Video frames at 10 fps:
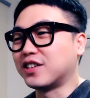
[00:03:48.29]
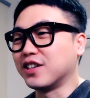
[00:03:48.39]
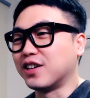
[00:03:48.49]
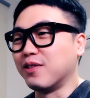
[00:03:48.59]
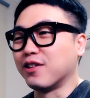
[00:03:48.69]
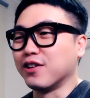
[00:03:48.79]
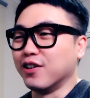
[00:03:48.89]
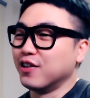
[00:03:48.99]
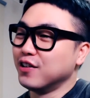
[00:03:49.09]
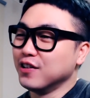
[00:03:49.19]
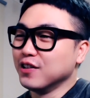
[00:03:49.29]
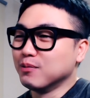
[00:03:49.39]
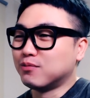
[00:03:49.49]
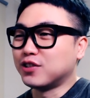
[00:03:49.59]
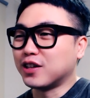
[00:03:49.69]
이러면서
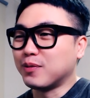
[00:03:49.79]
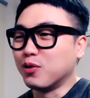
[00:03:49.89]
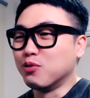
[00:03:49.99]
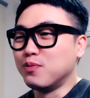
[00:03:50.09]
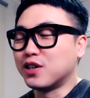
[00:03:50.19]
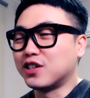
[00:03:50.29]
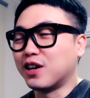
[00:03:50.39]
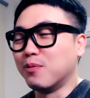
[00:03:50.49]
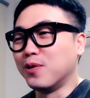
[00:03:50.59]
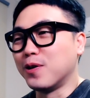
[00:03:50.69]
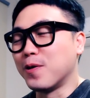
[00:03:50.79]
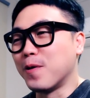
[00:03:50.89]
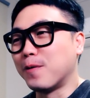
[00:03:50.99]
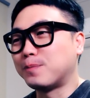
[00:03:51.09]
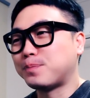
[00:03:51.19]
부장님 너무 밀크가
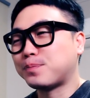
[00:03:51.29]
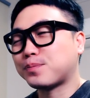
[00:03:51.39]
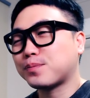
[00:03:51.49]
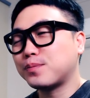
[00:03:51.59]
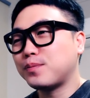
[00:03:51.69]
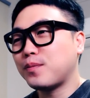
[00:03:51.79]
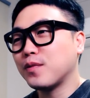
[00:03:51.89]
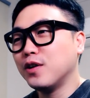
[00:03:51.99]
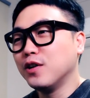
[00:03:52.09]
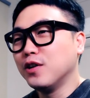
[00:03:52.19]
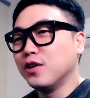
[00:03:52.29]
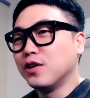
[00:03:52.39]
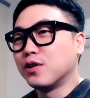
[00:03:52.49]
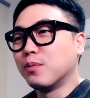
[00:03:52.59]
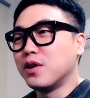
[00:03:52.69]
뭐예요.
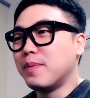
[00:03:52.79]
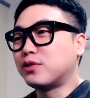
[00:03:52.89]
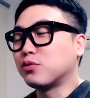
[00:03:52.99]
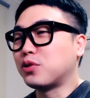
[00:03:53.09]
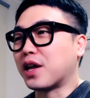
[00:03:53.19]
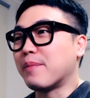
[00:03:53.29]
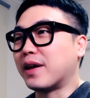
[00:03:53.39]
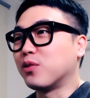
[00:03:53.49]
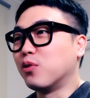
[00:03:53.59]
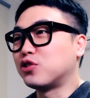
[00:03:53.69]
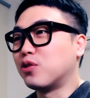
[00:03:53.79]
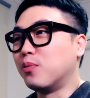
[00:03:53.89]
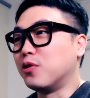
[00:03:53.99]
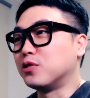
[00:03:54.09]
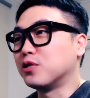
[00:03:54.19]
뭐일베충도 되게 많이 온 것처럼
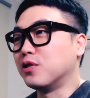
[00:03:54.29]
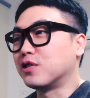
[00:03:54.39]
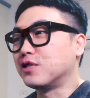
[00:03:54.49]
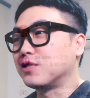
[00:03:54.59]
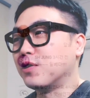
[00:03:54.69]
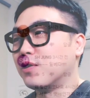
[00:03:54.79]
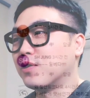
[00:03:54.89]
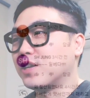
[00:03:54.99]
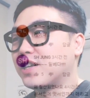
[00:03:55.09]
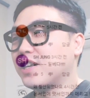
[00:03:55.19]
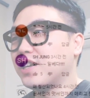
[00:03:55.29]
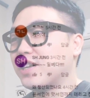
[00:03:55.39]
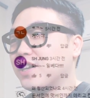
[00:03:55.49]
보이죠. 그죠? 이기기